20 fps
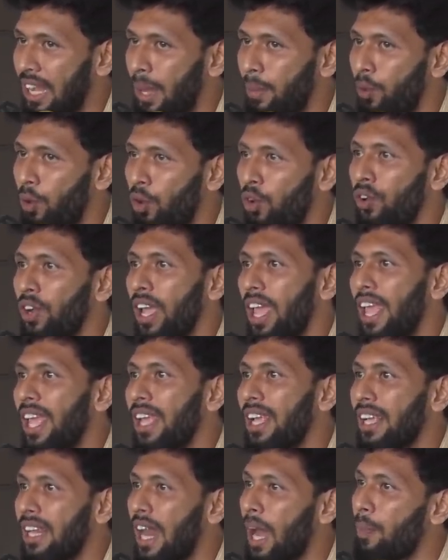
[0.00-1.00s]
এবং এই
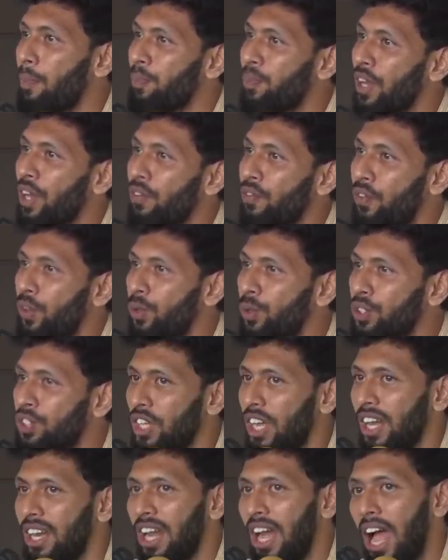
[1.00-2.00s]
ক্লাবটার
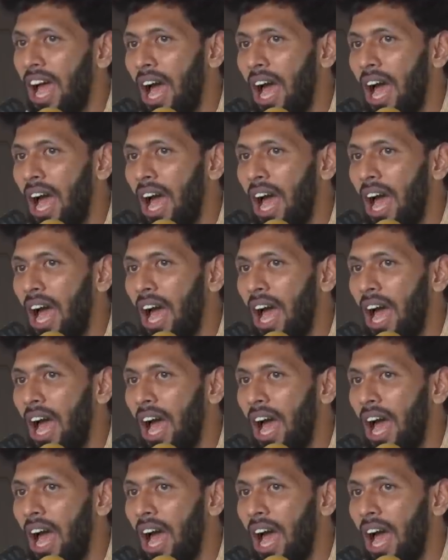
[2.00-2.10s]
ফিউচার